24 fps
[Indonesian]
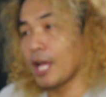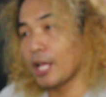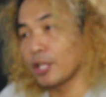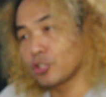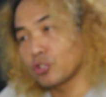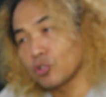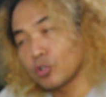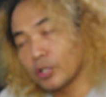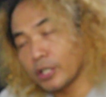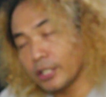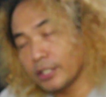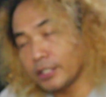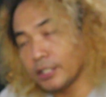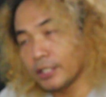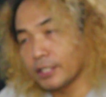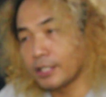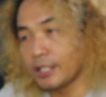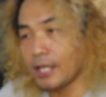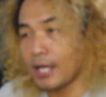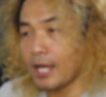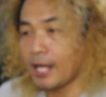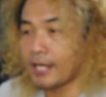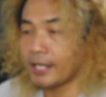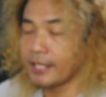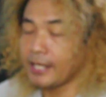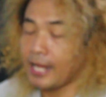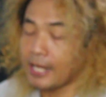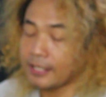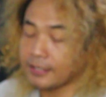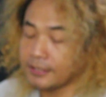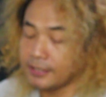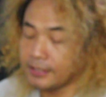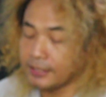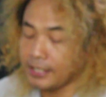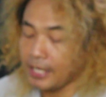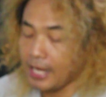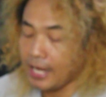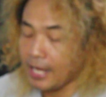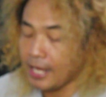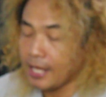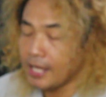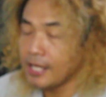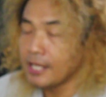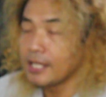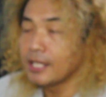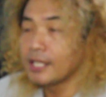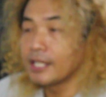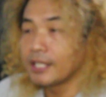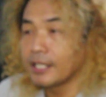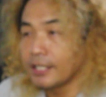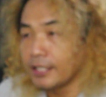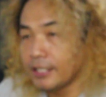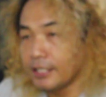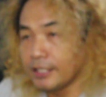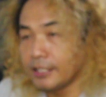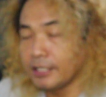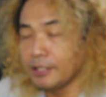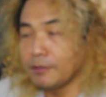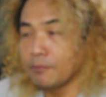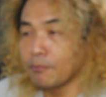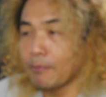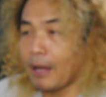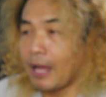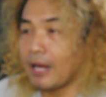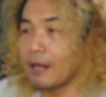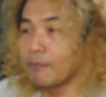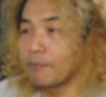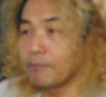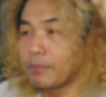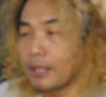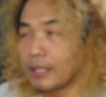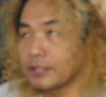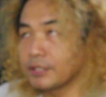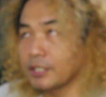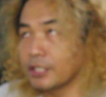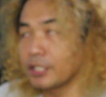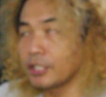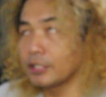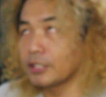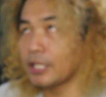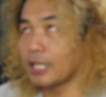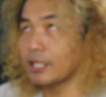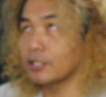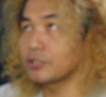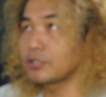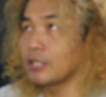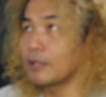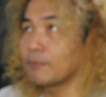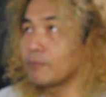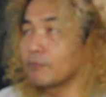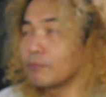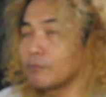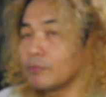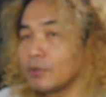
sore tiga, reaksinya ini malam Bang sekitar jam